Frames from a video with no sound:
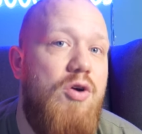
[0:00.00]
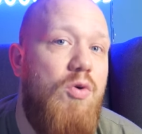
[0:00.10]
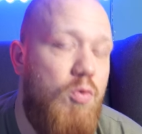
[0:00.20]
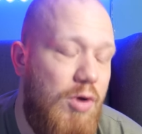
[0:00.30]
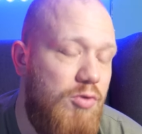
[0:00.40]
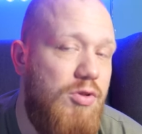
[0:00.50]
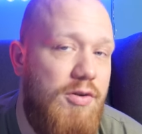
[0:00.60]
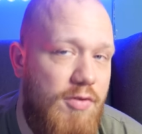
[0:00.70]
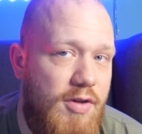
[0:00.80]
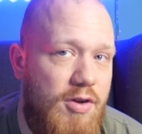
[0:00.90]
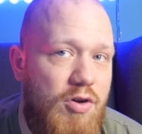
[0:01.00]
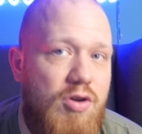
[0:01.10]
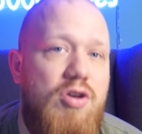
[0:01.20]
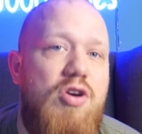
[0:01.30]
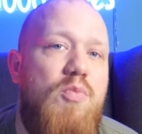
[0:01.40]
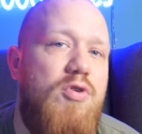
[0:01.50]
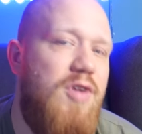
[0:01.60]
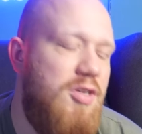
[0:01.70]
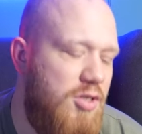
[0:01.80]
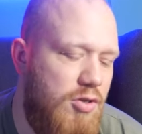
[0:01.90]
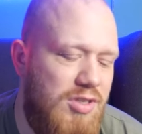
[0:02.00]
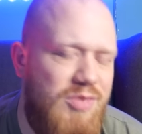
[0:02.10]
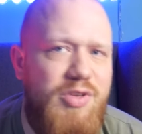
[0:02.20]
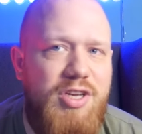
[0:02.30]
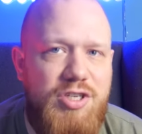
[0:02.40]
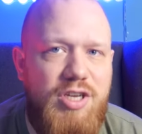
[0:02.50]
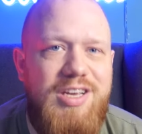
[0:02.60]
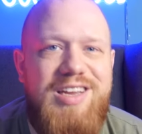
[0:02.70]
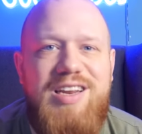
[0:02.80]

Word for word: układu nerwowego, prowadzi do zmniejszenia